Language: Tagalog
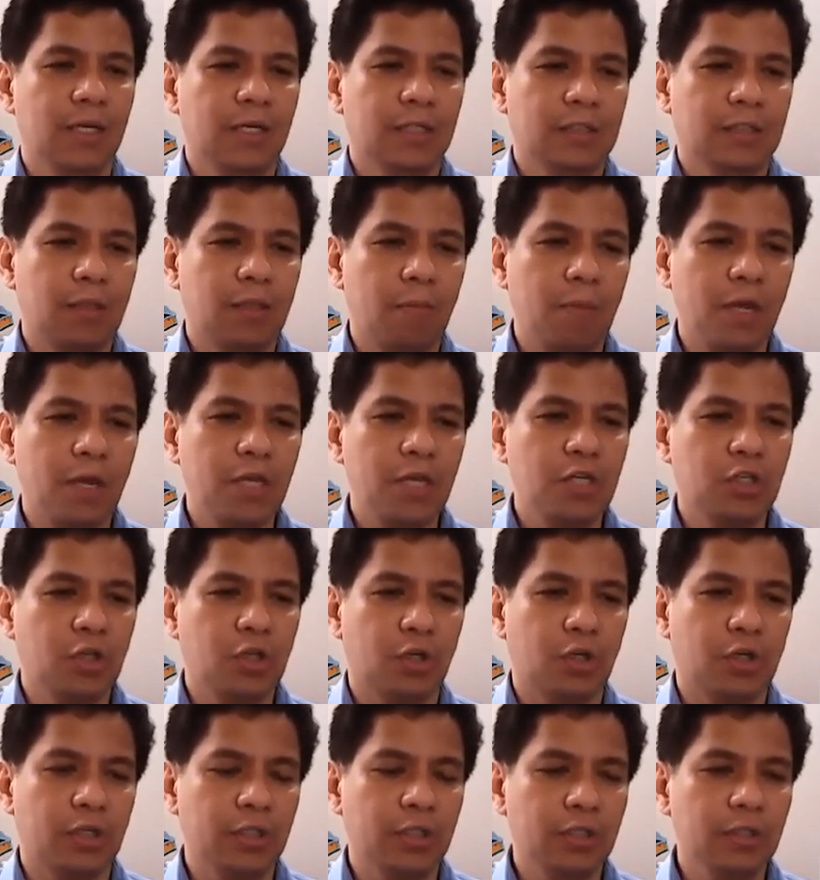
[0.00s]

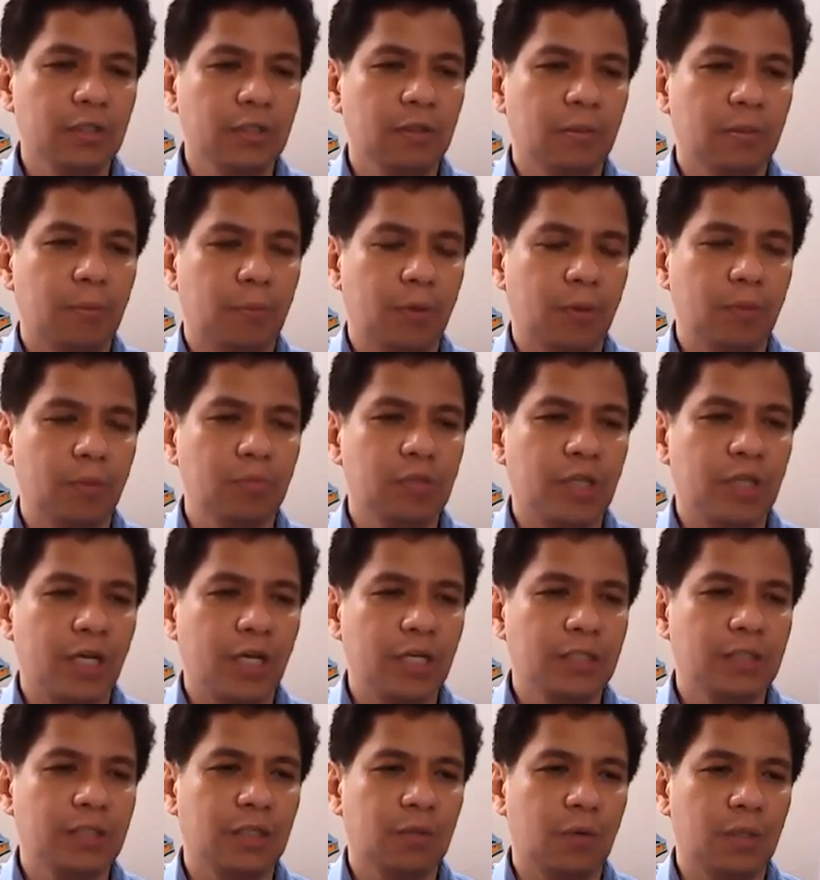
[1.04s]
summation from
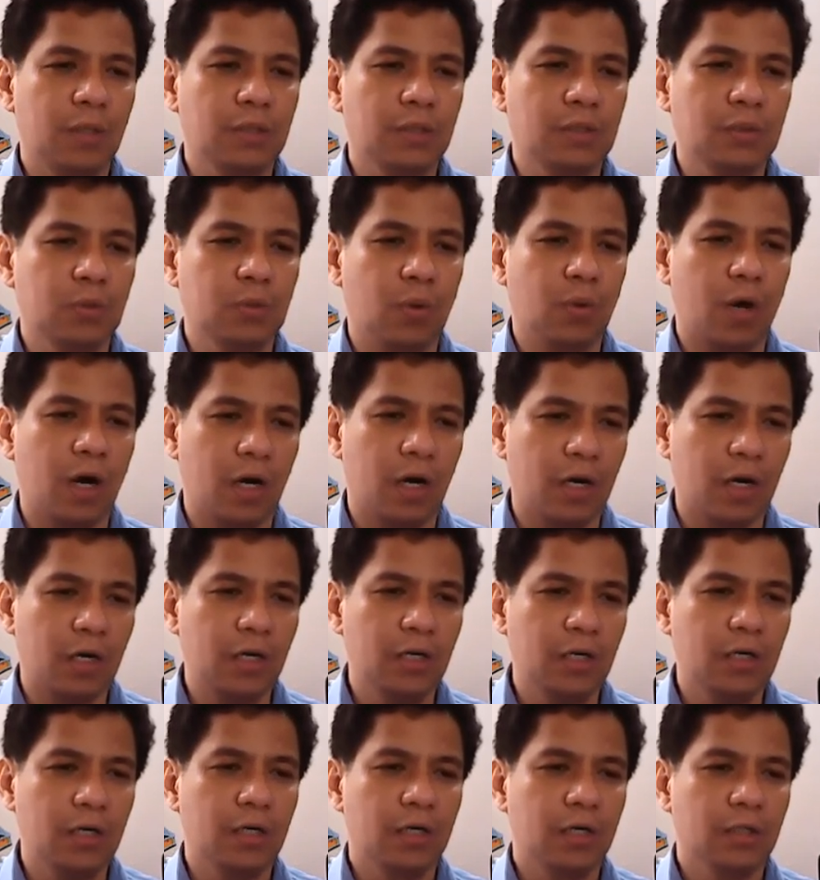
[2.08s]
J is equals to
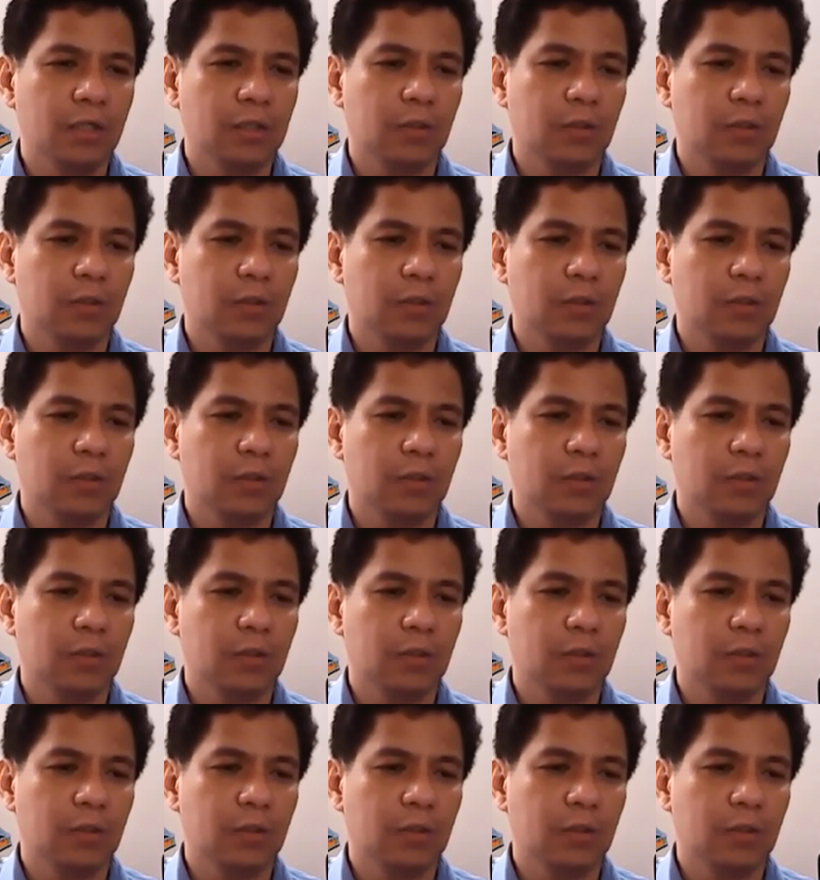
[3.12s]
R